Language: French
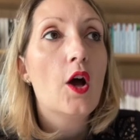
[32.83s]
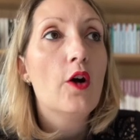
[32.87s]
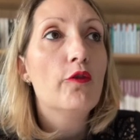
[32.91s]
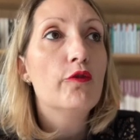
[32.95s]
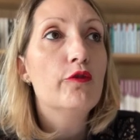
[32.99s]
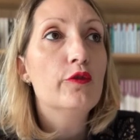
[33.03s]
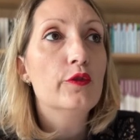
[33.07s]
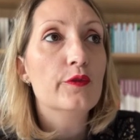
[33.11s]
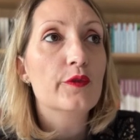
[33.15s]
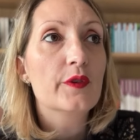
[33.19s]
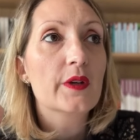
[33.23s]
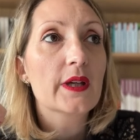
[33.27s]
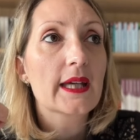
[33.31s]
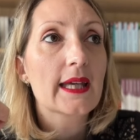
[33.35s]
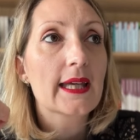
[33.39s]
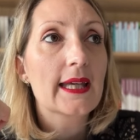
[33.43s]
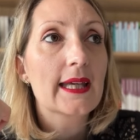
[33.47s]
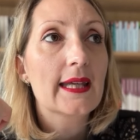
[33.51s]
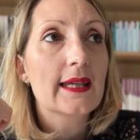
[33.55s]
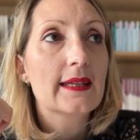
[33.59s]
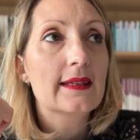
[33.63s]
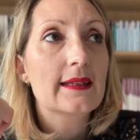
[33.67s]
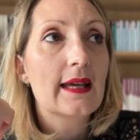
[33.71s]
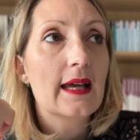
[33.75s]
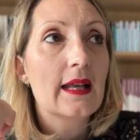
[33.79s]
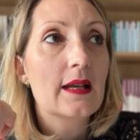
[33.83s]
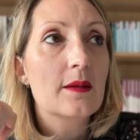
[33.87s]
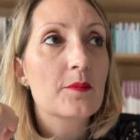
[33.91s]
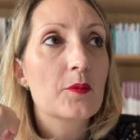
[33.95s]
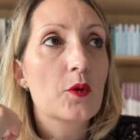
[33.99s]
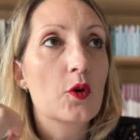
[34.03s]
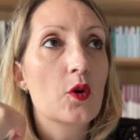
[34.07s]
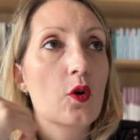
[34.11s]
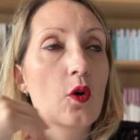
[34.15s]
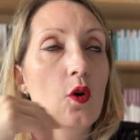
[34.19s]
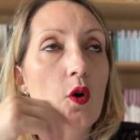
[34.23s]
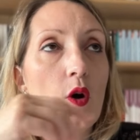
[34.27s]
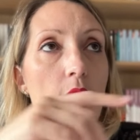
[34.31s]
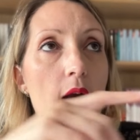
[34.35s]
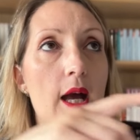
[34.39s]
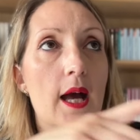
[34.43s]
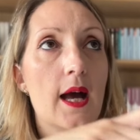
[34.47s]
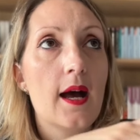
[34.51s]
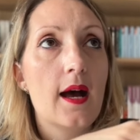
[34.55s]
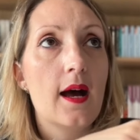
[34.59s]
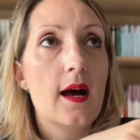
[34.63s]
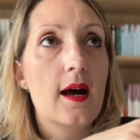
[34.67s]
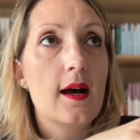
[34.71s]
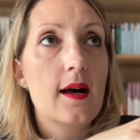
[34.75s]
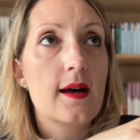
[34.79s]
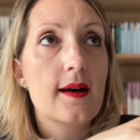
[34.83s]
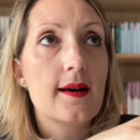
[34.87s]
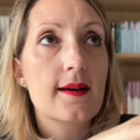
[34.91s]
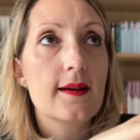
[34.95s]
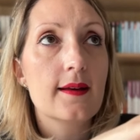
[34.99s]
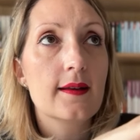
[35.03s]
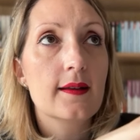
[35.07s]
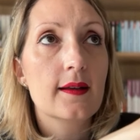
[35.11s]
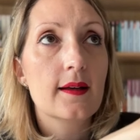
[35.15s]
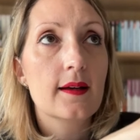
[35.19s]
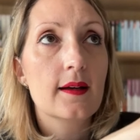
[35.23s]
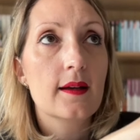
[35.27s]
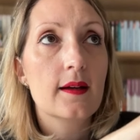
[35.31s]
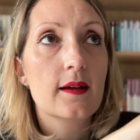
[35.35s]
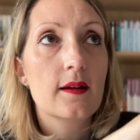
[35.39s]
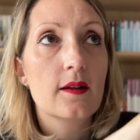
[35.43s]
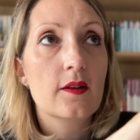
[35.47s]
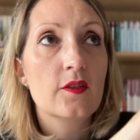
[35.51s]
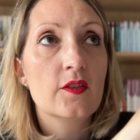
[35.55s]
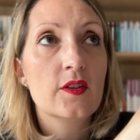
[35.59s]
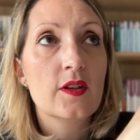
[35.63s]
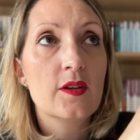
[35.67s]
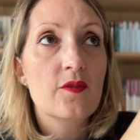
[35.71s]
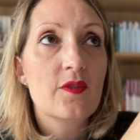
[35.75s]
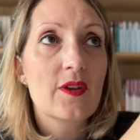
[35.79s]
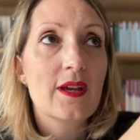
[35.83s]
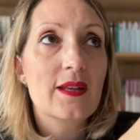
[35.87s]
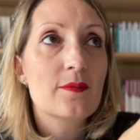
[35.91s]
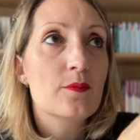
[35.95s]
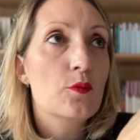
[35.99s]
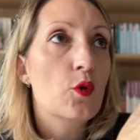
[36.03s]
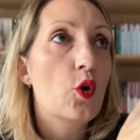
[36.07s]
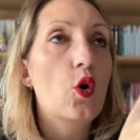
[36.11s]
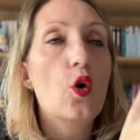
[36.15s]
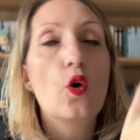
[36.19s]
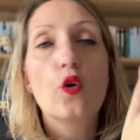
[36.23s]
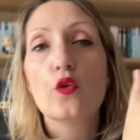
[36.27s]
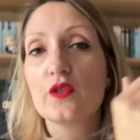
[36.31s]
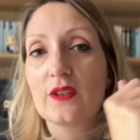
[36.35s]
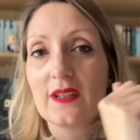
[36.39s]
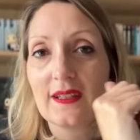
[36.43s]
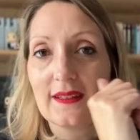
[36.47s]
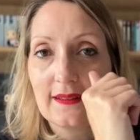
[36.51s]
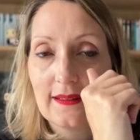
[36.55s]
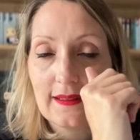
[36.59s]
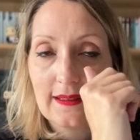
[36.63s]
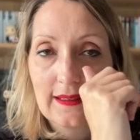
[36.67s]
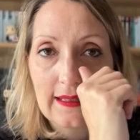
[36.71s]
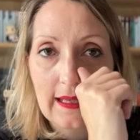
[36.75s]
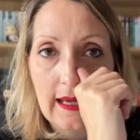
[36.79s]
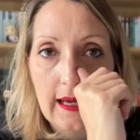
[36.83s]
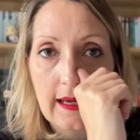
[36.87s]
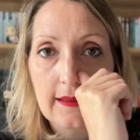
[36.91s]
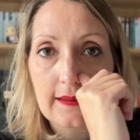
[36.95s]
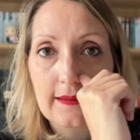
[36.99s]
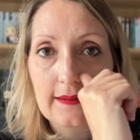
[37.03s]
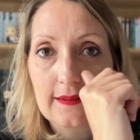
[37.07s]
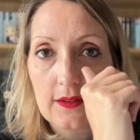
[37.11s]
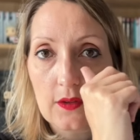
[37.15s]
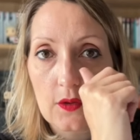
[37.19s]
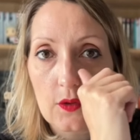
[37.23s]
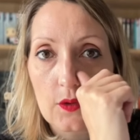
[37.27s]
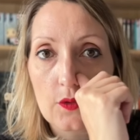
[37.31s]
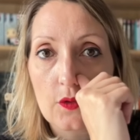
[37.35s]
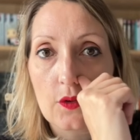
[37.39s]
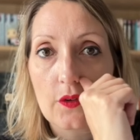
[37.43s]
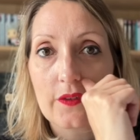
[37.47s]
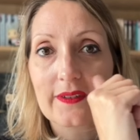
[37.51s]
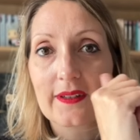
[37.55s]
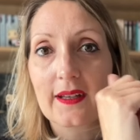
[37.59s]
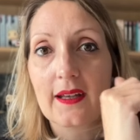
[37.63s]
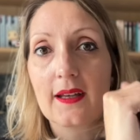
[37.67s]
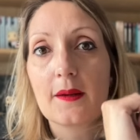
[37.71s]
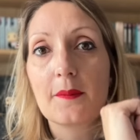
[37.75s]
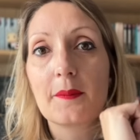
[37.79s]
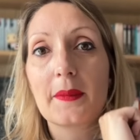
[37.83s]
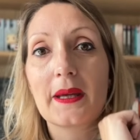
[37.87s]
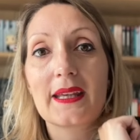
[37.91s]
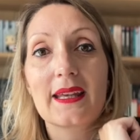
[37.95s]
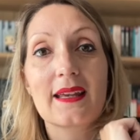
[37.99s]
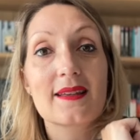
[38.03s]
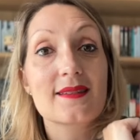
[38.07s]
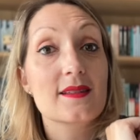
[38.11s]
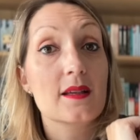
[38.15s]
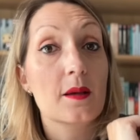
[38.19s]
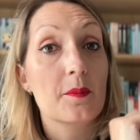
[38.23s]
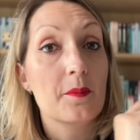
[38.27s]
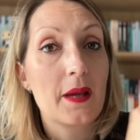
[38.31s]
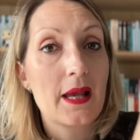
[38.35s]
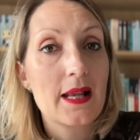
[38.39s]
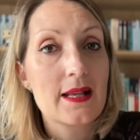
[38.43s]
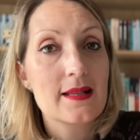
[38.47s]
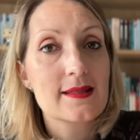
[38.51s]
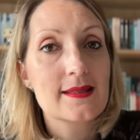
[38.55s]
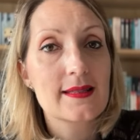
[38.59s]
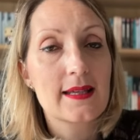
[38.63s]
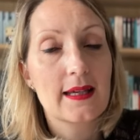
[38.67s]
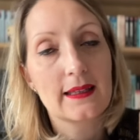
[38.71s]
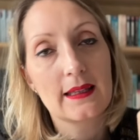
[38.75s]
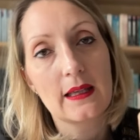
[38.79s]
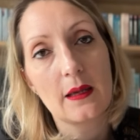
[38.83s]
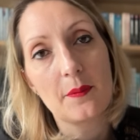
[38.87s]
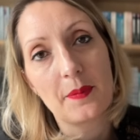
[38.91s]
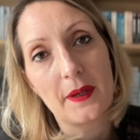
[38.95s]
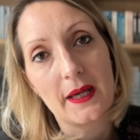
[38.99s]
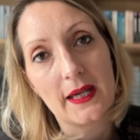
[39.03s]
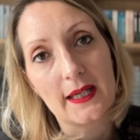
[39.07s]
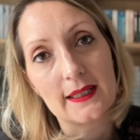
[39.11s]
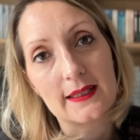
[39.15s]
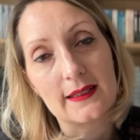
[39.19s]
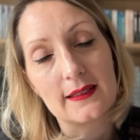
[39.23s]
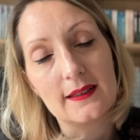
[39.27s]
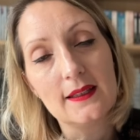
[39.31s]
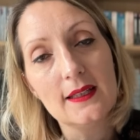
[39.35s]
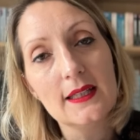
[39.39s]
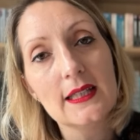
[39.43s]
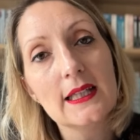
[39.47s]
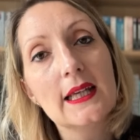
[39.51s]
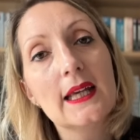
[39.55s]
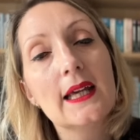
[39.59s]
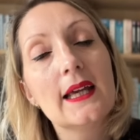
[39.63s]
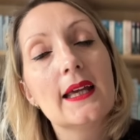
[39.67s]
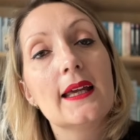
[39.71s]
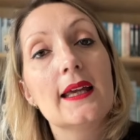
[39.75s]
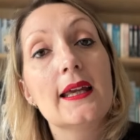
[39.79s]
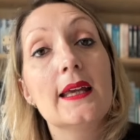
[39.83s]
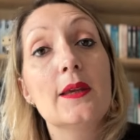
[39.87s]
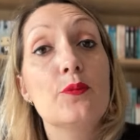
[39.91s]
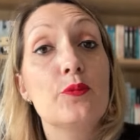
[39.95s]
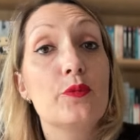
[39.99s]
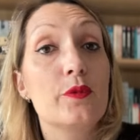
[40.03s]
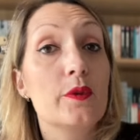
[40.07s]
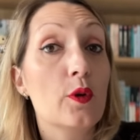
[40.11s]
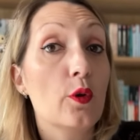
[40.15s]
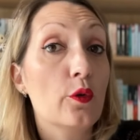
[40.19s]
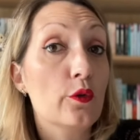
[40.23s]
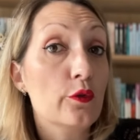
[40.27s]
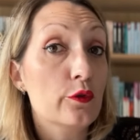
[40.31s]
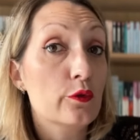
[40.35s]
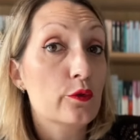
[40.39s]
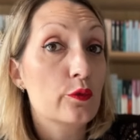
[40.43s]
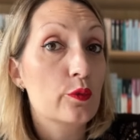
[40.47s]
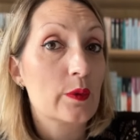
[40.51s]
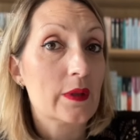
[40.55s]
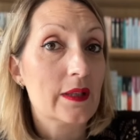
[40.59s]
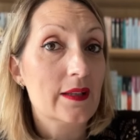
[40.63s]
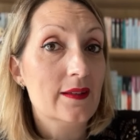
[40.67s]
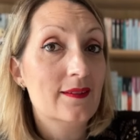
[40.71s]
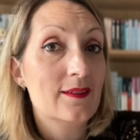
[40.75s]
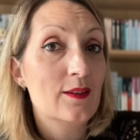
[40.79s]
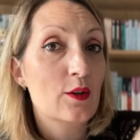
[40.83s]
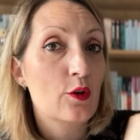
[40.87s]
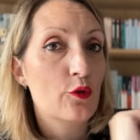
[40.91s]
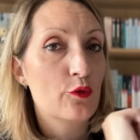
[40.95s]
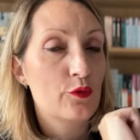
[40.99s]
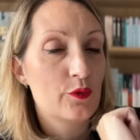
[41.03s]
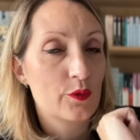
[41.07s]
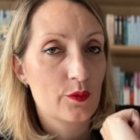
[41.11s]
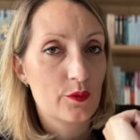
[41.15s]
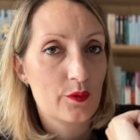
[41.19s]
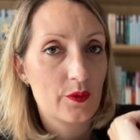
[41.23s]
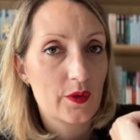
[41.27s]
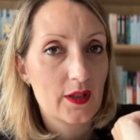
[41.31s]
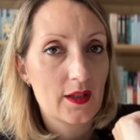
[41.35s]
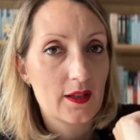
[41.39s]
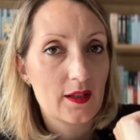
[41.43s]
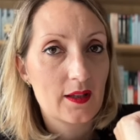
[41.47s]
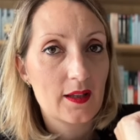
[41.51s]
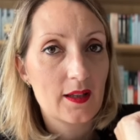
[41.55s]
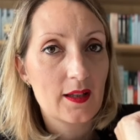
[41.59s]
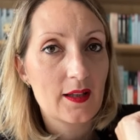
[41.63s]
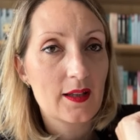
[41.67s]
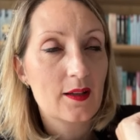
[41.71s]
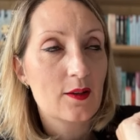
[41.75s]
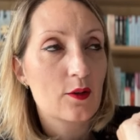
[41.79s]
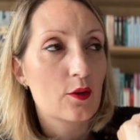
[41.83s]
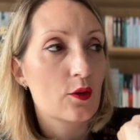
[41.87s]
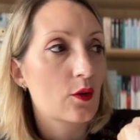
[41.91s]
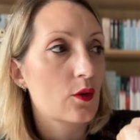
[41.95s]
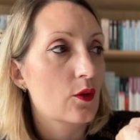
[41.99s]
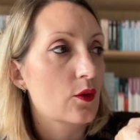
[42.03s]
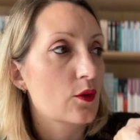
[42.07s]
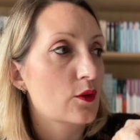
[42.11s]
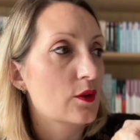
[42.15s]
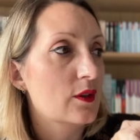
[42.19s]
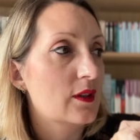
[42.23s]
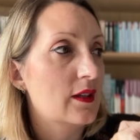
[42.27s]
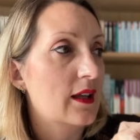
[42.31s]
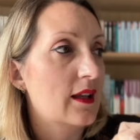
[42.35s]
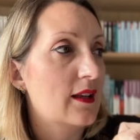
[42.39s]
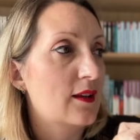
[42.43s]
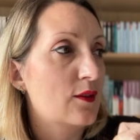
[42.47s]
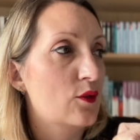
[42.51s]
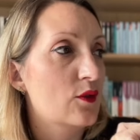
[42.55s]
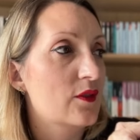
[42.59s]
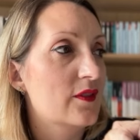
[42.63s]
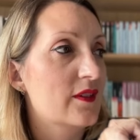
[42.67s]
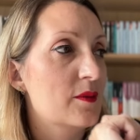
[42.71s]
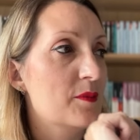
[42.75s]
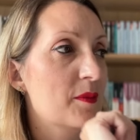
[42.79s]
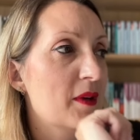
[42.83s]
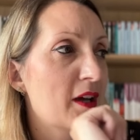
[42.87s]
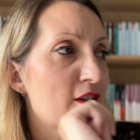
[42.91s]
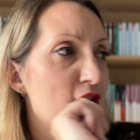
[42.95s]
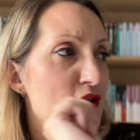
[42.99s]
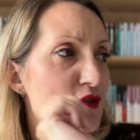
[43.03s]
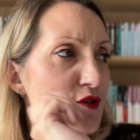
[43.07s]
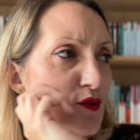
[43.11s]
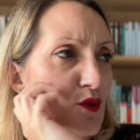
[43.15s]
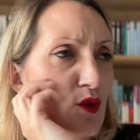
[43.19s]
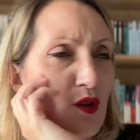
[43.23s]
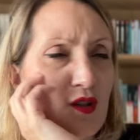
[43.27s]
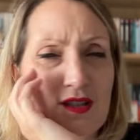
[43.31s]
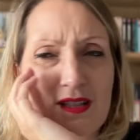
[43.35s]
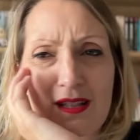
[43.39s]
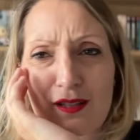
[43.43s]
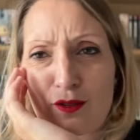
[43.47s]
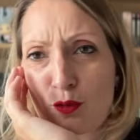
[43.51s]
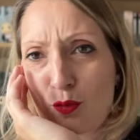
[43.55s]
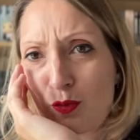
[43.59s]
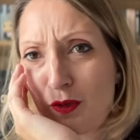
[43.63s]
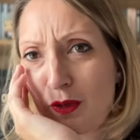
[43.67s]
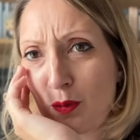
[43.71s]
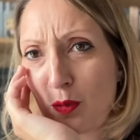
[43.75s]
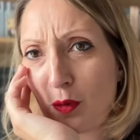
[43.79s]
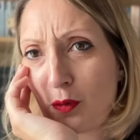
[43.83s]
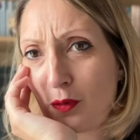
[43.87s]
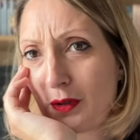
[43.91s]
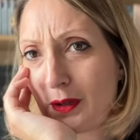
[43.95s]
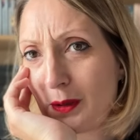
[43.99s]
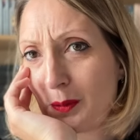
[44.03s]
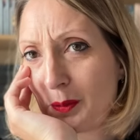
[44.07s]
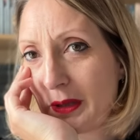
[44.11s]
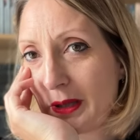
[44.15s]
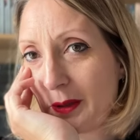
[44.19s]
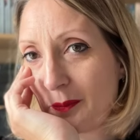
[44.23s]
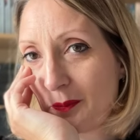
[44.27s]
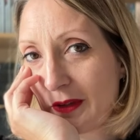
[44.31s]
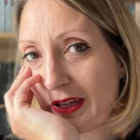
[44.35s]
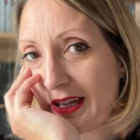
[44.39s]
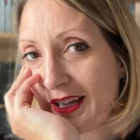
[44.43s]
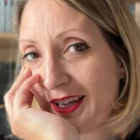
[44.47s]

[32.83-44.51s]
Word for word: Vous verrez également un événement dédicace dans un magasin Balzac à Paris. Et puis ensuite, vous verrez euh, quelques images, je crois que j'ai un tout petit peu filmé,